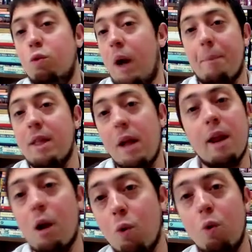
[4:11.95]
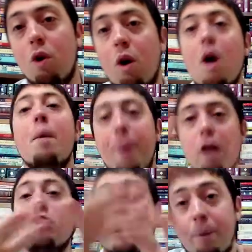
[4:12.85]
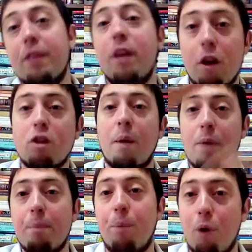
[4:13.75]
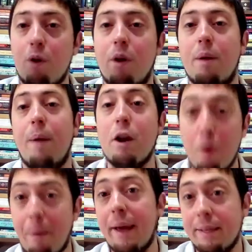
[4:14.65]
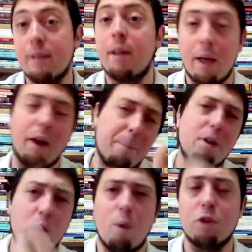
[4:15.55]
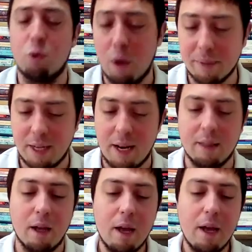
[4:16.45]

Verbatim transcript: capital era el Cusco, pero se expandieron también por eh, varios países que, repito, lo vamos a estudiar más adelante.